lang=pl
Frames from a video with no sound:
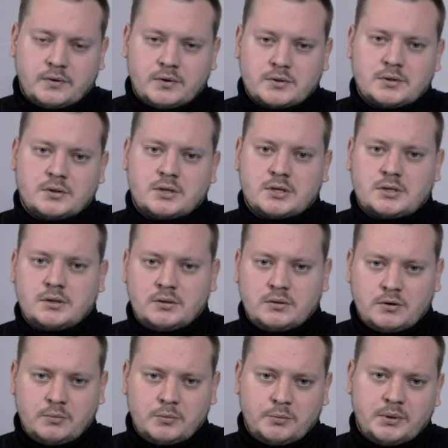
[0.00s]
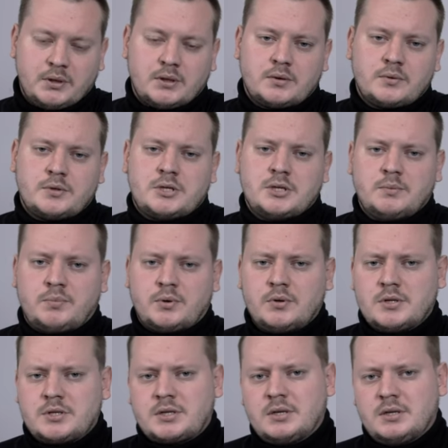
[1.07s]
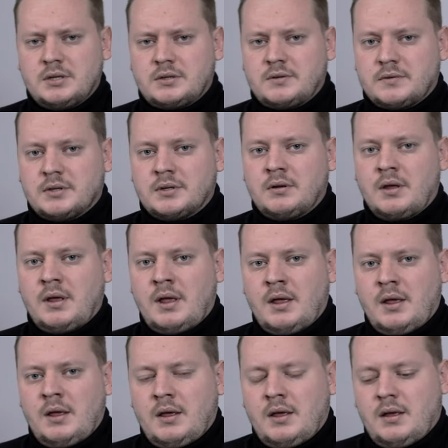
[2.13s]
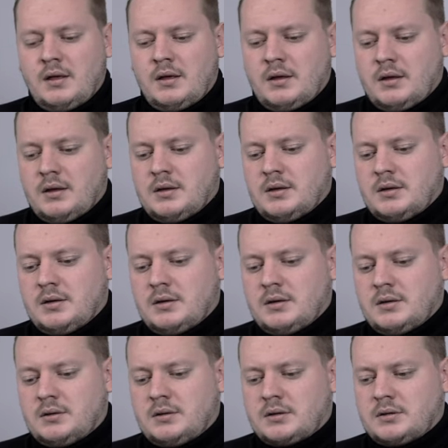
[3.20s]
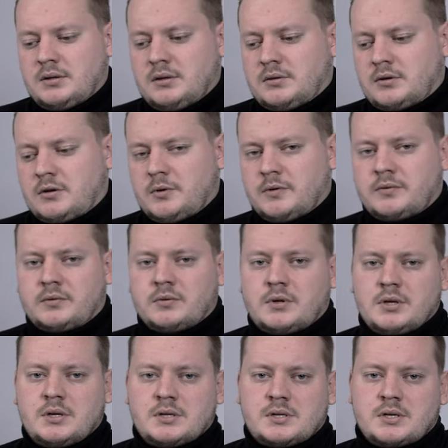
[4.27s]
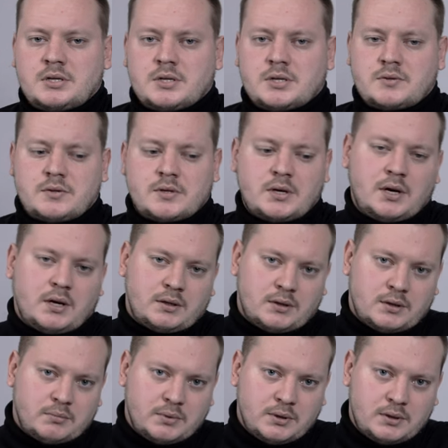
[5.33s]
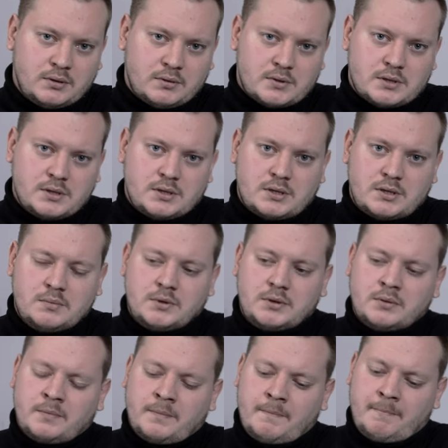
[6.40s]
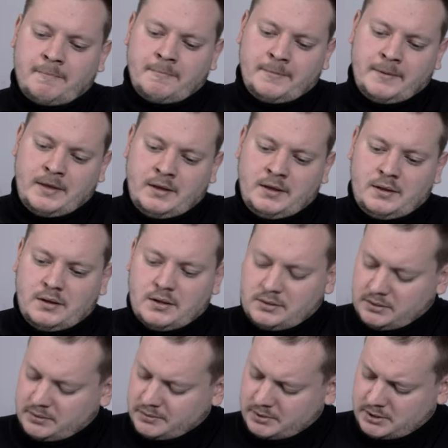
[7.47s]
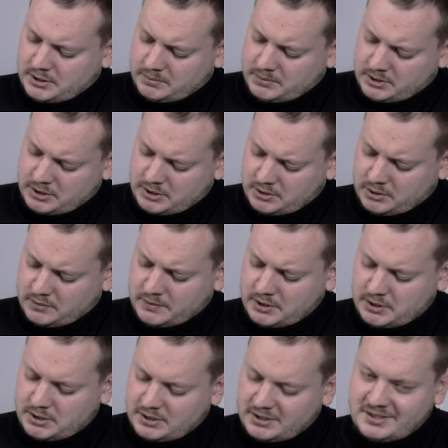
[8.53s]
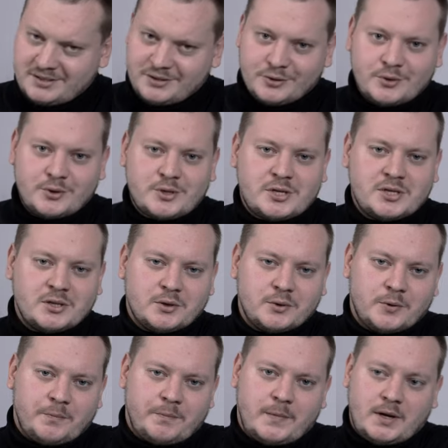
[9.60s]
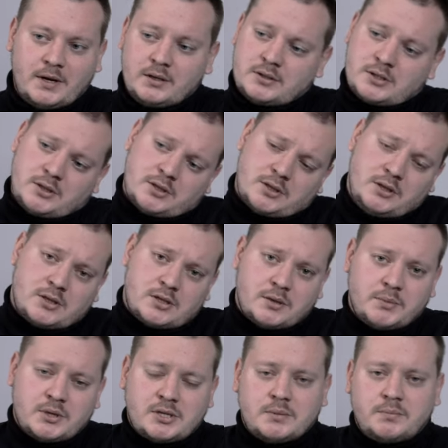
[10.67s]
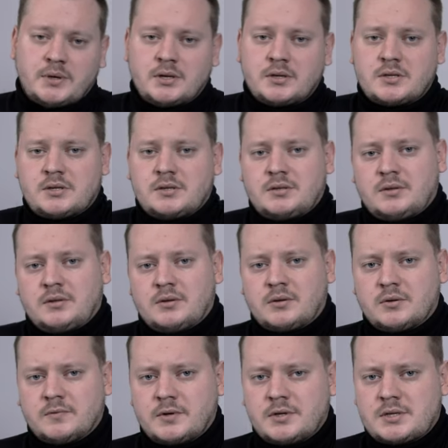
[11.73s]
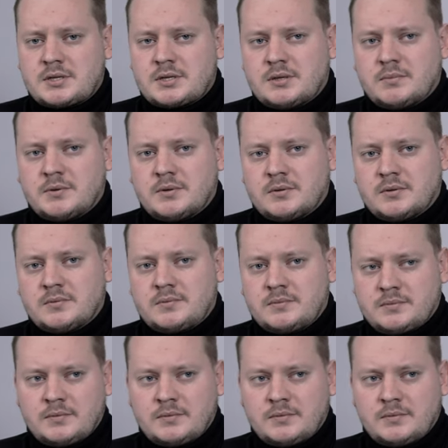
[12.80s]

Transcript: wchodzą też terytoria Białorusi, Polski, Litwy, i tych terytoriów, które za czas cariata byli rosyjskimi. Dlatego trzeba szykować się do gorszego. Ale też nie trzeba się bać tego wojska, bo